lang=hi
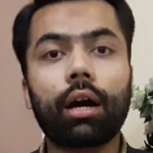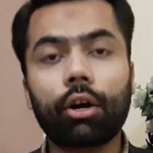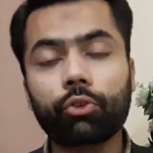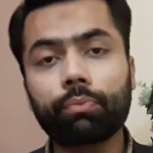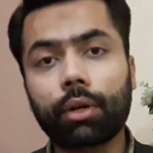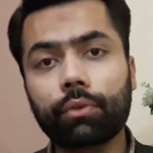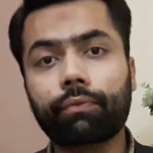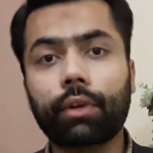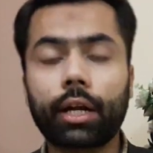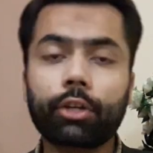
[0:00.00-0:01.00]
आउटबाउंड
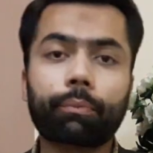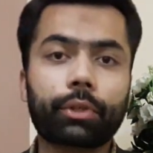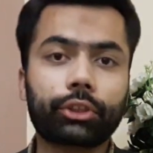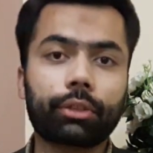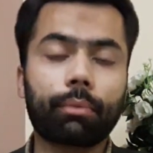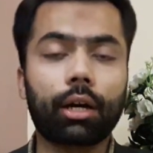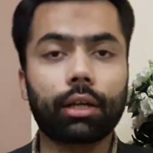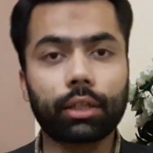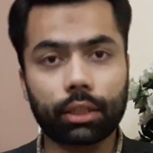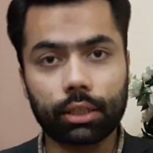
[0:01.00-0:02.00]
फ्लाइट ऑपरेशन
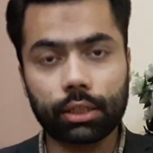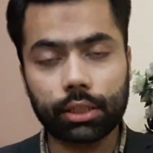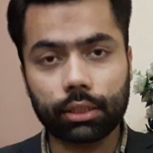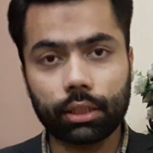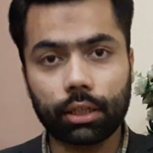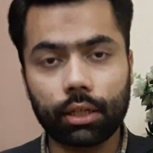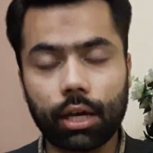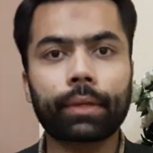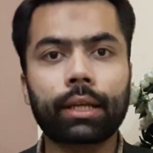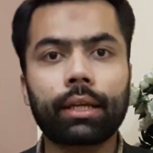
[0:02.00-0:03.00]
बहाल कर दिया जाता है
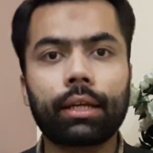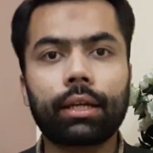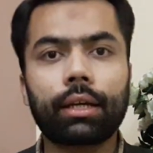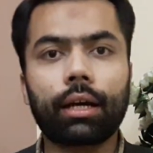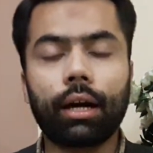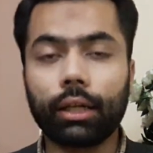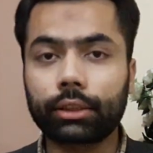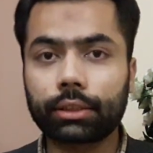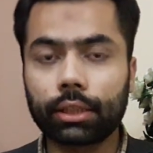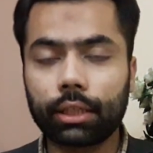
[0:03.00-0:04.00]

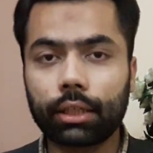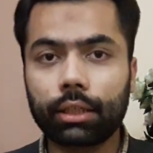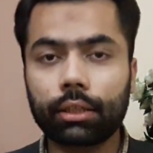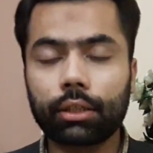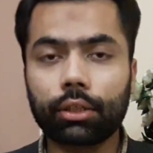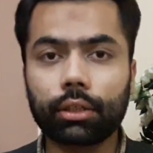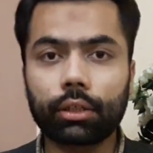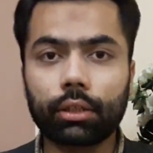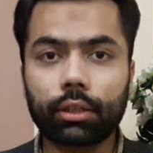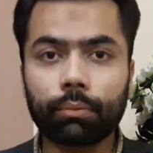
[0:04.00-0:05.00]
आयशा सना
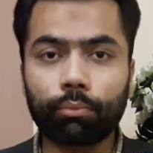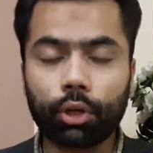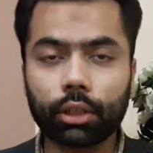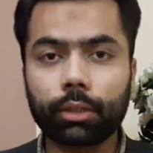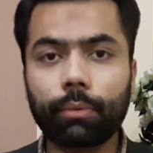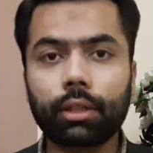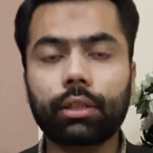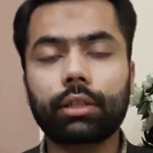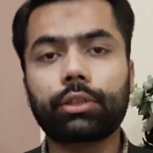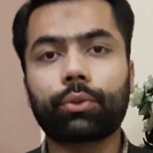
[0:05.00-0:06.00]
मुकदमा
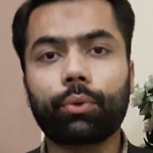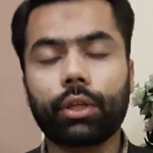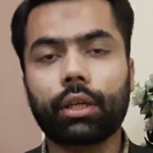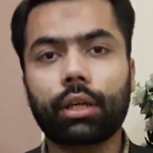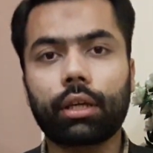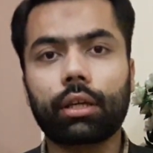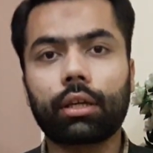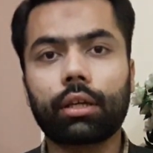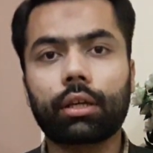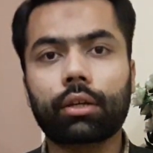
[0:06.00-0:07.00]
दर्ज होने के
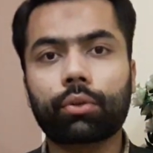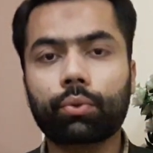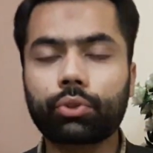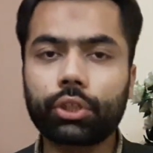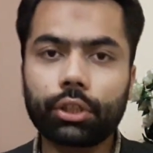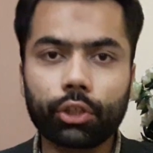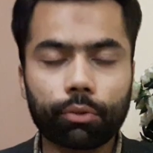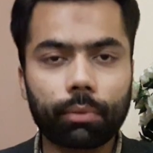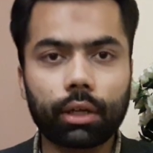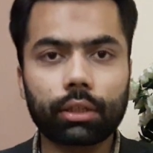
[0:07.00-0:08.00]
कुछ ही
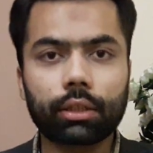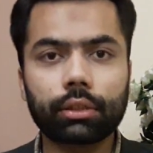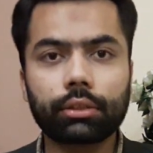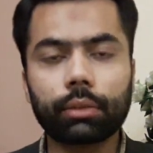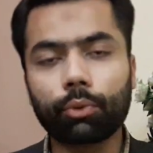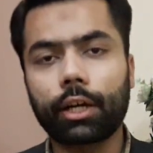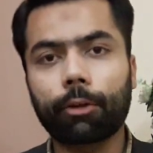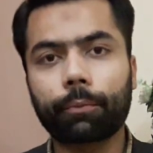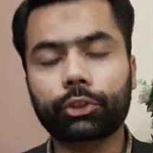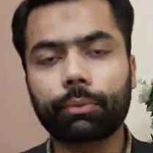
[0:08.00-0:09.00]
दिनों बाद जब फ्लाइट
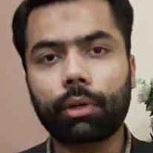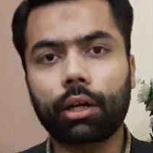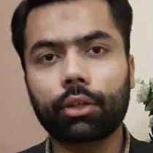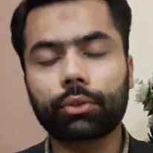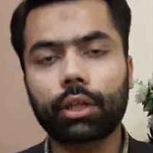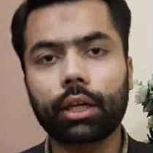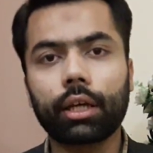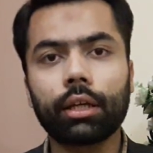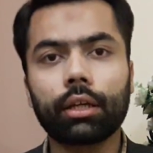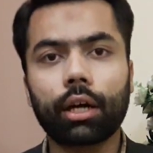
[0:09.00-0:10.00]
ऑपरेशन बहाल होता
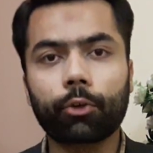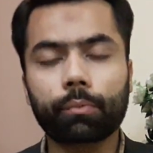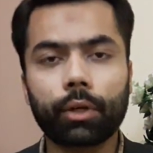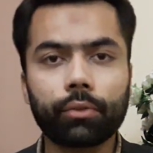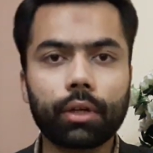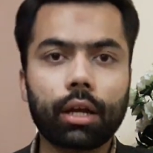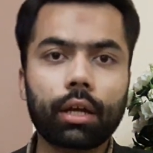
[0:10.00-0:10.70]
है आउटबाउंड